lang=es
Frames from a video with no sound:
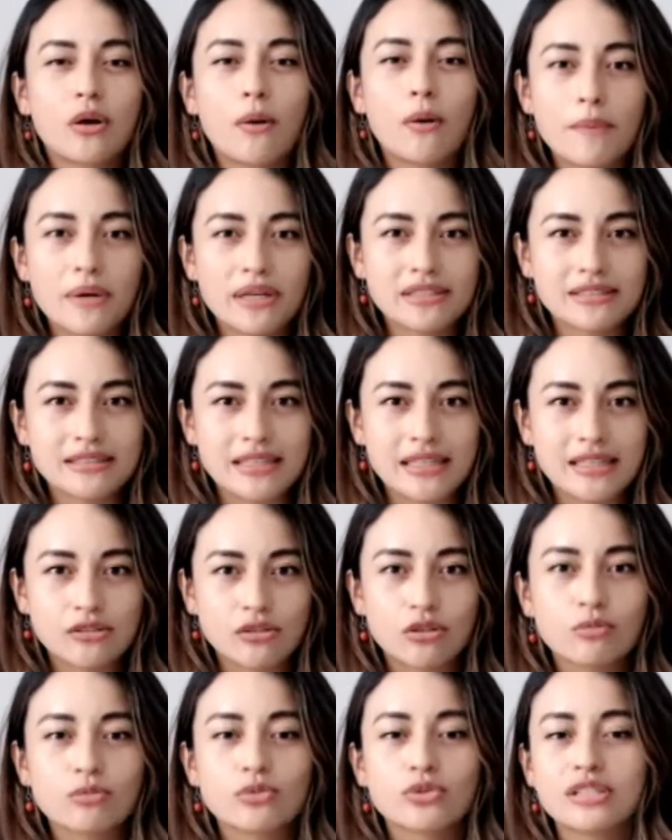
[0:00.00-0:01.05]
compraste
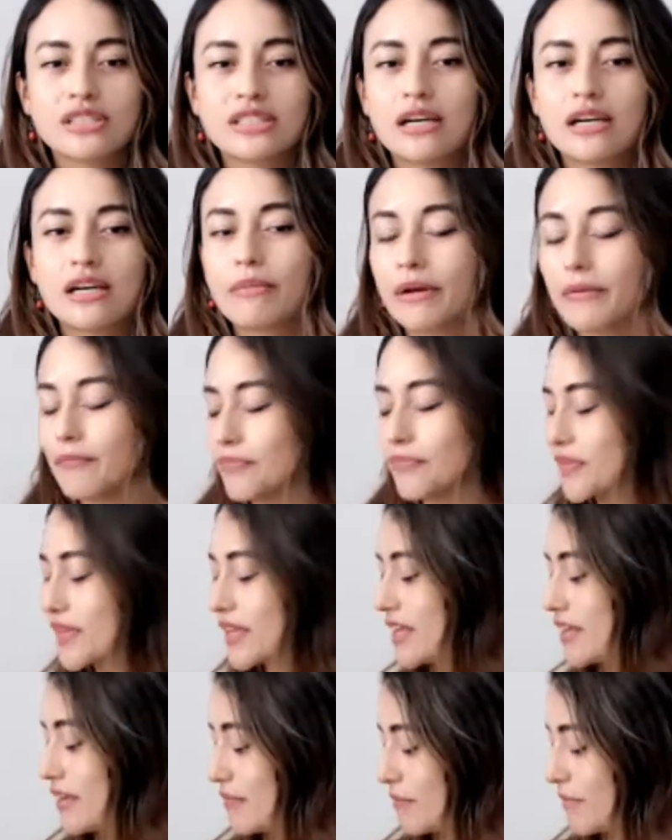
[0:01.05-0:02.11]
eso? ¿Cómo se llama?
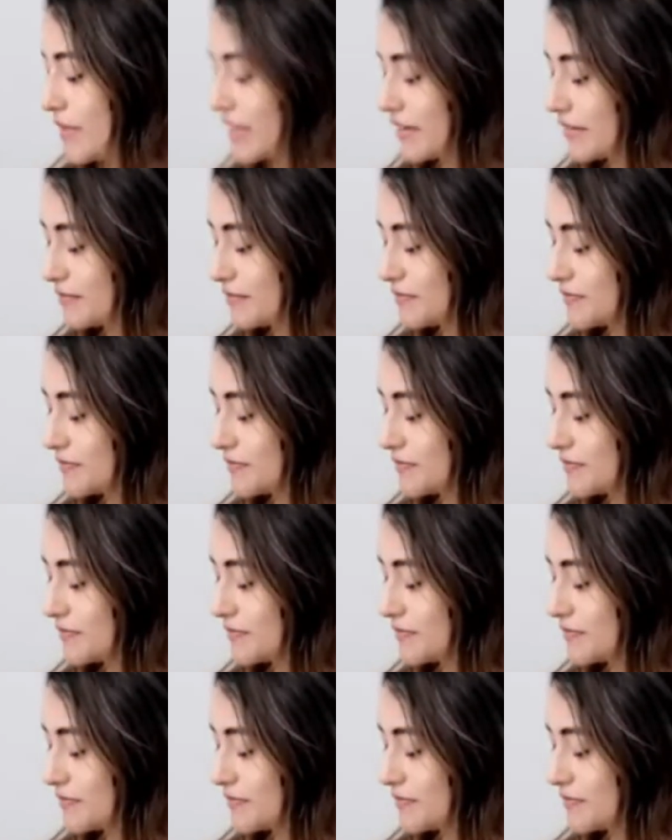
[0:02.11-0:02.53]
Bien,